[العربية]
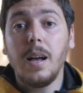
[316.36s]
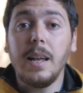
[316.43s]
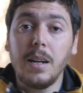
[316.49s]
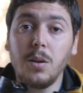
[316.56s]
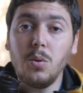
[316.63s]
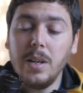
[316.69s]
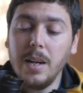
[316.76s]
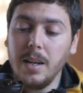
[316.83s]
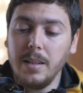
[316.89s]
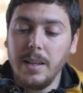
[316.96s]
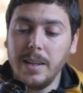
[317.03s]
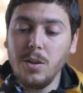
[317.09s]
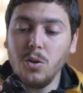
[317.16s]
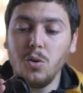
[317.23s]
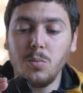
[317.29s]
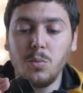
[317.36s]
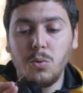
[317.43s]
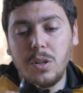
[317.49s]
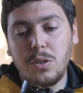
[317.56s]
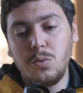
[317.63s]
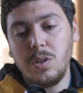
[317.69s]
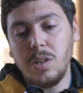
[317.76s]
على كل حال نحكي لكم
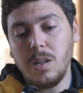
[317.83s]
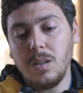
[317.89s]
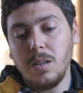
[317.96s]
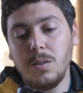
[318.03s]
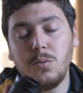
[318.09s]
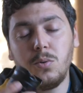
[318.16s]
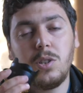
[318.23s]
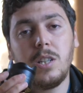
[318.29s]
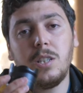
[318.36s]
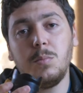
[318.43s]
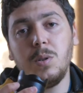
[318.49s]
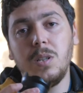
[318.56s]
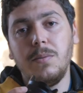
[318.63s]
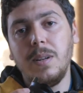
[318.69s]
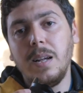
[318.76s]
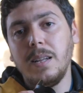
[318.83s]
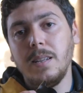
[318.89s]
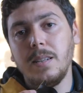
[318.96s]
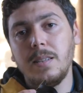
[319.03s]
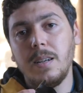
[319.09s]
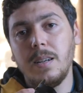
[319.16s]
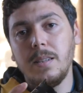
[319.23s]
دوكا شويه واش عجبني في
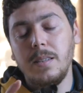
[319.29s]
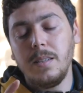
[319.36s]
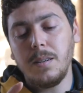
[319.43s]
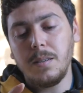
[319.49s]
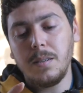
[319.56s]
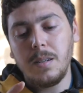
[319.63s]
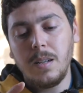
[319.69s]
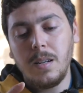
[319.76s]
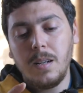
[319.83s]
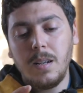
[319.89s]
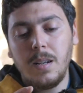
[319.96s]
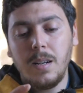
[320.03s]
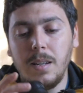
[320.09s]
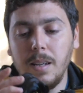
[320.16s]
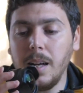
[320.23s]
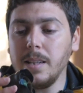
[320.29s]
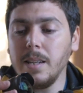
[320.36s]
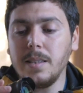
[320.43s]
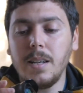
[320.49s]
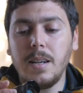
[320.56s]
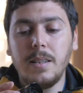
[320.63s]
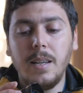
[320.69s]
العدسه هذه
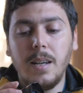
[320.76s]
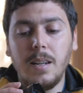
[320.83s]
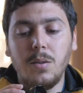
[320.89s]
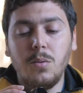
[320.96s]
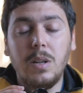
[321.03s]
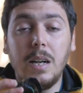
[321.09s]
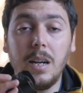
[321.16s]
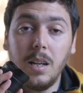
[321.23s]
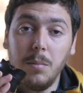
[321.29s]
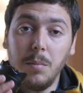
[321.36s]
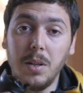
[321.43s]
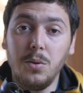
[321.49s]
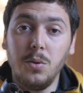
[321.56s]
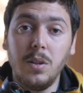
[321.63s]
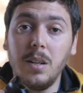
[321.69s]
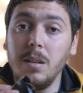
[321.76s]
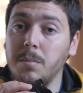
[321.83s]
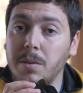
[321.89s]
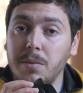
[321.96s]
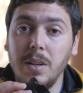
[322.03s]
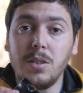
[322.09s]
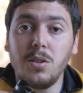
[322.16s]
العدسه هذه على كل حال مانيوال
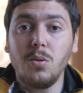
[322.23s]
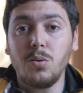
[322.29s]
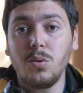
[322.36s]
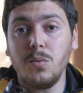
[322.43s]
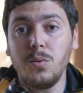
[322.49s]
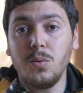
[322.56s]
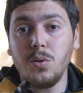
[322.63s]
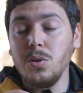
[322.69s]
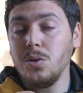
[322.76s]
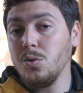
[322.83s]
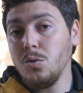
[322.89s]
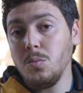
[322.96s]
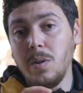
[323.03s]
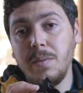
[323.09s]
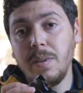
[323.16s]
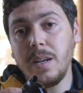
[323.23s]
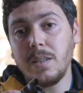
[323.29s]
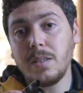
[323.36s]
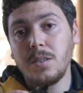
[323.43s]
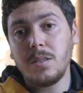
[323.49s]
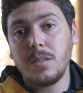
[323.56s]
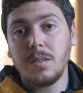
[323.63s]
ما فيهاش الاوتوفوكس وما
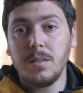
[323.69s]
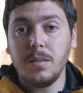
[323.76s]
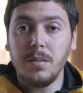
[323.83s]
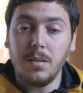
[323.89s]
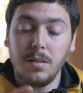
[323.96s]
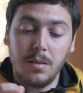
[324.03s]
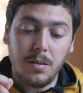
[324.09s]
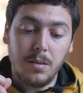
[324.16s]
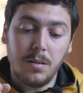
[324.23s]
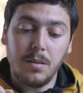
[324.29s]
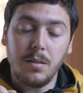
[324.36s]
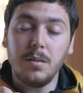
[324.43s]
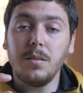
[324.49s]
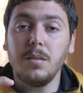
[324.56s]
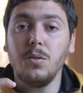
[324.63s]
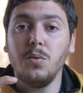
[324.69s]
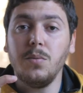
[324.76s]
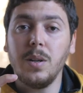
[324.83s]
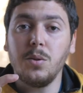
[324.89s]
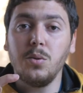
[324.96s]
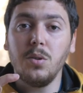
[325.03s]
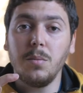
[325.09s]
فيهاش آه
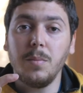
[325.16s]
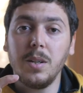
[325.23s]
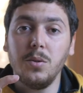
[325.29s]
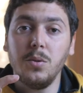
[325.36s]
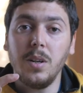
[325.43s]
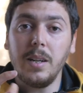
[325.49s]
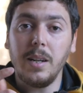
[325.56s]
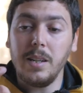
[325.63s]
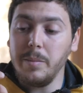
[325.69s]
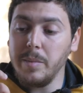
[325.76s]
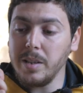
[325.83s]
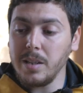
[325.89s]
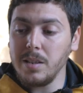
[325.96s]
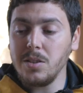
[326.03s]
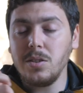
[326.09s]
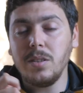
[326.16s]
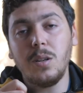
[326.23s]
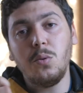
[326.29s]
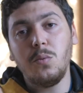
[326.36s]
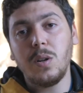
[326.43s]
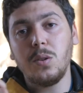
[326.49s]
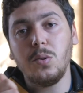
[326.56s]
لوفرتور مانيوال يعني ما تقدرش دير
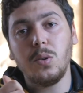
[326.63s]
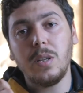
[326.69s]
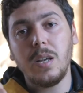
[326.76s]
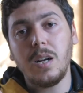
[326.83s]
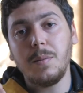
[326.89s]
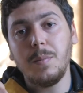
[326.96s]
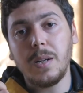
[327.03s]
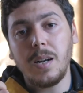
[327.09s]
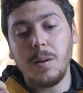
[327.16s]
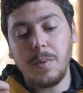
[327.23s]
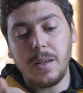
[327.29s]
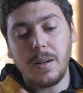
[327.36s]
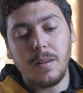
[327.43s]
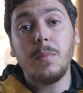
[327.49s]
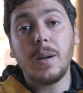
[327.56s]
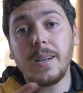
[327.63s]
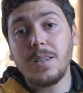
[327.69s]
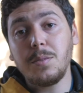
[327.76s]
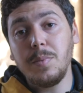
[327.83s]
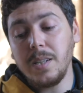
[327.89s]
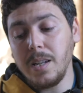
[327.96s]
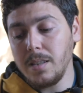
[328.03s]
لوفرتور تاعك من الكاميرا ما
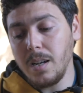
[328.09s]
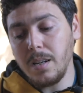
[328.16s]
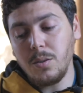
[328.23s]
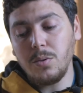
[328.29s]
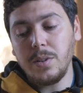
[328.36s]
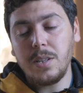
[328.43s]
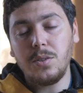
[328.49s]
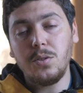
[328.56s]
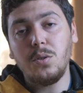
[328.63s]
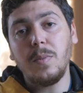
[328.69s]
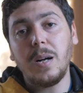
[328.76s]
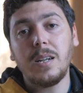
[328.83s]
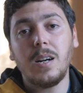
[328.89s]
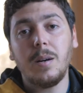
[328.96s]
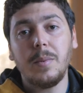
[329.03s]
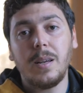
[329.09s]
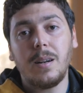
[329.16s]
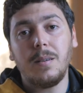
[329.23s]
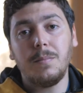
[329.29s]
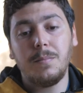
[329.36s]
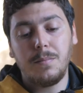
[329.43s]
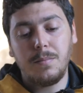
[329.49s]
كاش بيناتها كونيكسيون مع
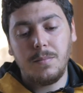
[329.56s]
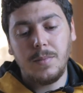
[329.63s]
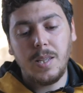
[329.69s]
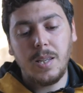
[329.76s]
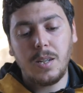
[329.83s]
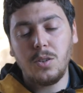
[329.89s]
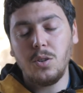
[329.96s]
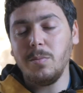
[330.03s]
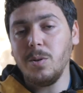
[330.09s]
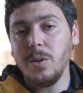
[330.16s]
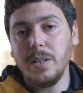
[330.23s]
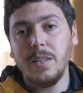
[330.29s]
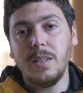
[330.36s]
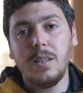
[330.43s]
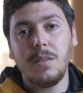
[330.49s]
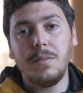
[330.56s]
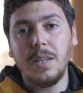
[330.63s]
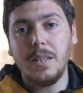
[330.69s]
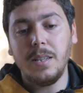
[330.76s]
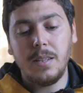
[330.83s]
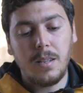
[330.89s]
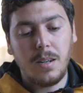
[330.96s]
الكاميرا ديريكتومون حديده في
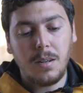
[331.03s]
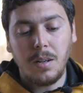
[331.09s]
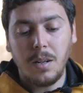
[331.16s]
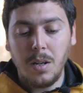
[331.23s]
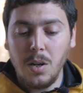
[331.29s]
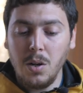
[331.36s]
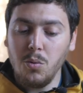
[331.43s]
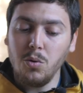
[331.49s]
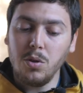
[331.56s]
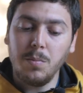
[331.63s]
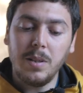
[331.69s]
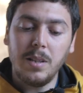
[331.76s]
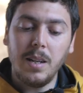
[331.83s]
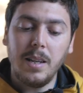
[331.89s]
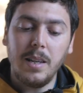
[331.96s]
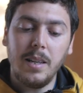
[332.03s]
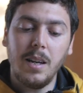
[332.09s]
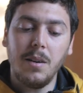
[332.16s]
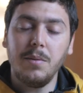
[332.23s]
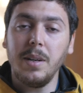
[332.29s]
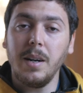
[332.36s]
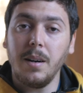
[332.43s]
حديده وتبدل
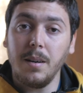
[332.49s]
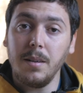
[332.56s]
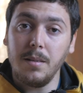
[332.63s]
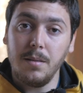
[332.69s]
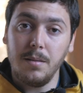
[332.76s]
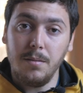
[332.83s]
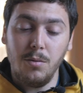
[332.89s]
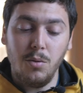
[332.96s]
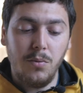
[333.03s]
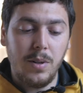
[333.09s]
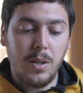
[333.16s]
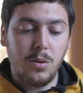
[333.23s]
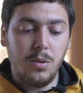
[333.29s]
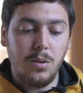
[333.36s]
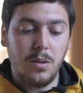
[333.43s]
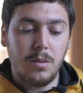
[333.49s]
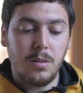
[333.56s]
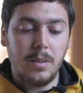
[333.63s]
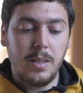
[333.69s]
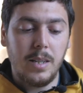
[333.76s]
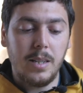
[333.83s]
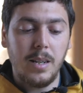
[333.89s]
هي فيها لوفرتور
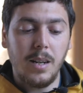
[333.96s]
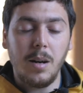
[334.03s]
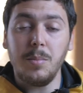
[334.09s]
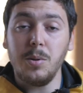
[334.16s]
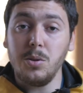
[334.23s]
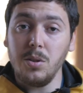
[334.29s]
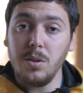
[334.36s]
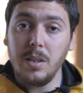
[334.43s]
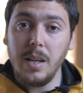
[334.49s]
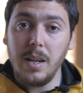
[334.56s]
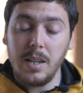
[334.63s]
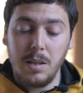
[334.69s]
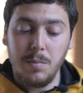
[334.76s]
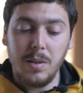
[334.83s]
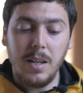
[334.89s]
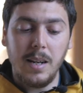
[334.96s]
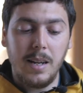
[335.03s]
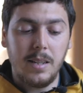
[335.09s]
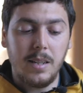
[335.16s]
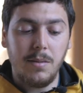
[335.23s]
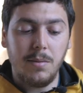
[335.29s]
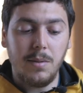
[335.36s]
يعني الابرتشر تاعك
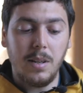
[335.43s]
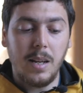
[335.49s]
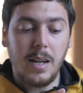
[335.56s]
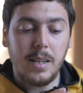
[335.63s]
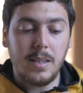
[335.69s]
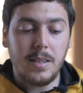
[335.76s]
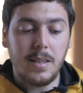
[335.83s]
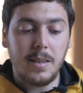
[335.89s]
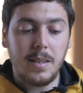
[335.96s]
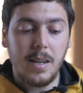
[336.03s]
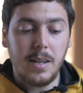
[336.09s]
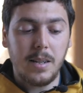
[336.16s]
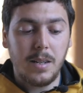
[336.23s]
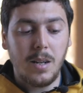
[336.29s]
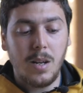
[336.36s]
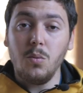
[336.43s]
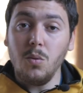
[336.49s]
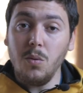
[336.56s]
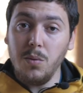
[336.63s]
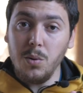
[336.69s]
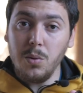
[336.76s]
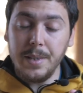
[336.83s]
تبدلها هنا في العدسه تاعك
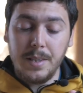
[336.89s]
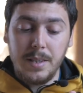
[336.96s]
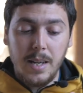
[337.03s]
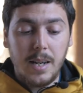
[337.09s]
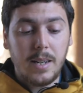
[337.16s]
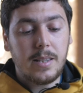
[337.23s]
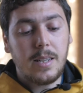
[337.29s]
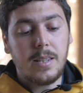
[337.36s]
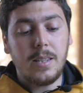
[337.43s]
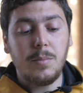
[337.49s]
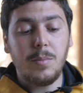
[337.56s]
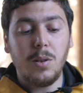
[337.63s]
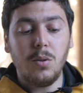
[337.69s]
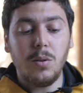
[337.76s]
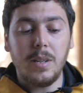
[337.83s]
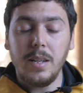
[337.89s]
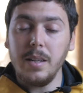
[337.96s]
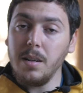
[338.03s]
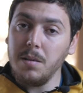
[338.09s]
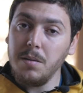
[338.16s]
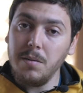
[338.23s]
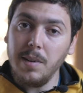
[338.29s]
والفوكس تاعك تاني تبدلو
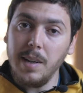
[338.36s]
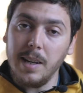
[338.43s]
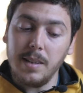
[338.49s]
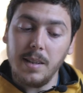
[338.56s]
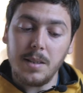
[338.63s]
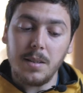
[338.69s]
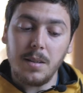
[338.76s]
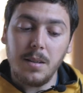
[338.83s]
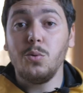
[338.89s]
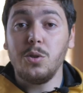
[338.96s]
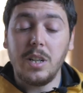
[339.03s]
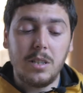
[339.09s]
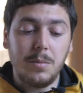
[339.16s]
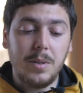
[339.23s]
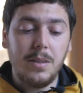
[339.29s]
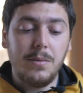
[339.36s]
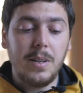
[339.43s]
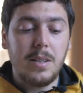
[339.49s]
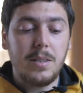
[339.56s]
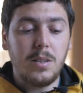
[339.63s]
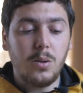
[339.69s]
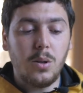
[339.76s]
هنايا في العدسه واش عجبني
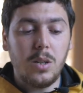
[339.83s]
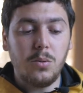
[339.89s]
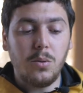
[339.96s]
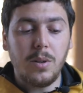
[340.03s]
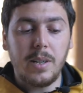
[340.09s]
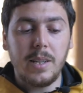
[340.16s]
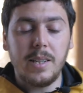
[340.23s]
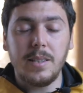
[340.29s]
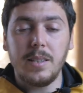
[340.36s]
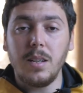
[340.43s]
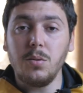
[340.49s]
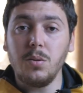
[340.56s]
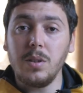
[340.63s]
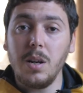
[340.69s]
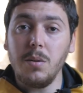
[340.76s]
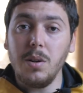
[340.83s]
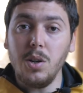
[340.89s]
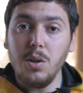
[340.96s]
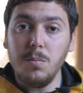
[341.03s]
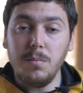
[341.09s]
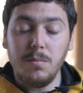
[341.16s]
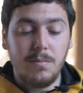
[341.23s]
فيها سيكو هذوك الرينجز هذوك
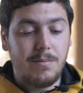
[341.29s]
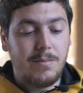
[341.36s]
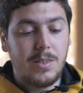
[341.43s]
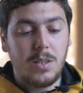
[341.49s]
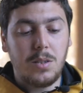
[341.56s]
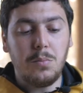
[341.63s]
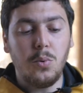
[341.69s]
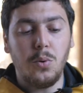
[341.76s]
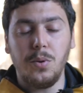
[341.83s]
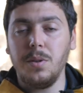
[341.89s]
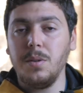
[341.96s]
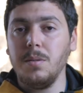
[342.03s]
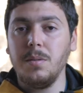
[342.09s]
تاعهم سموث